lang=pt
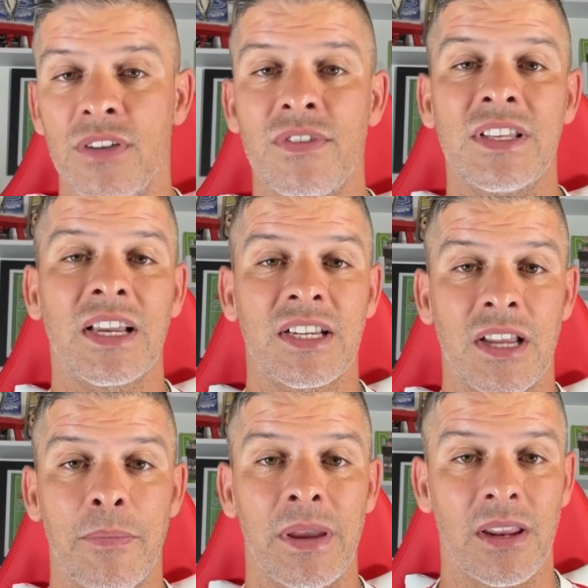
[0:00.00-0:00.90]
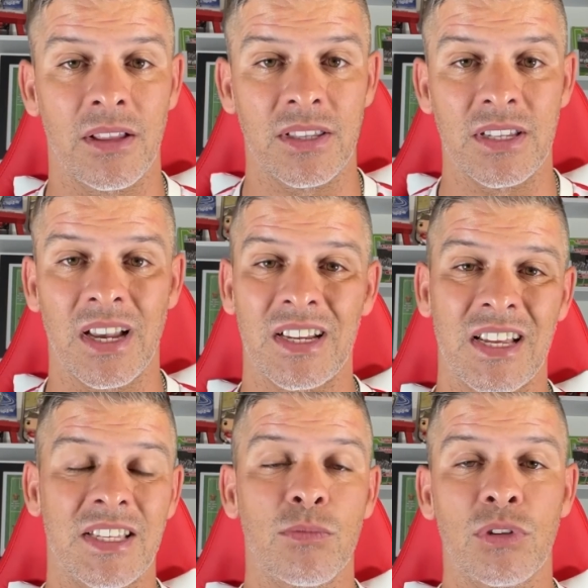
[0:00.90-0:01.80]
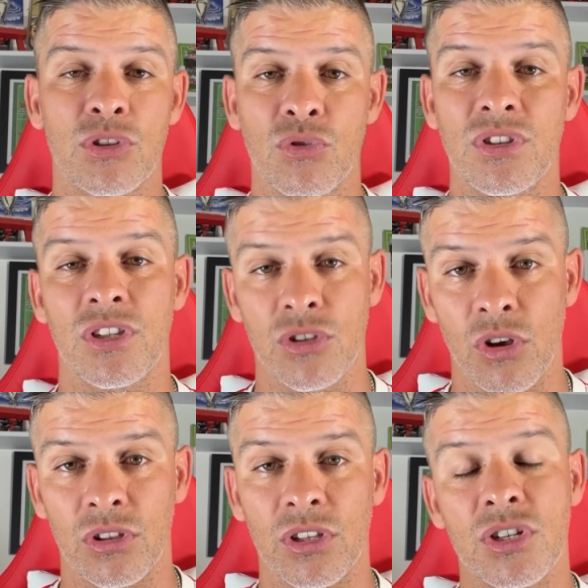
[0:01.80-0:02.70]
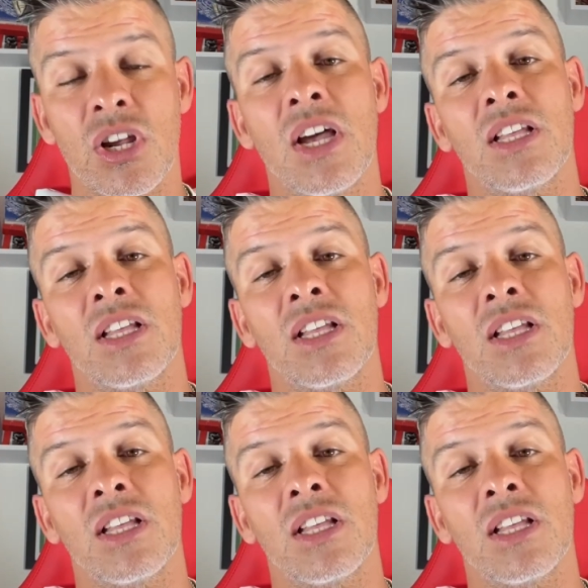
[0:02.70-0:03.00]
em vez de arranjar penaltis e arranjar simulações idiotas,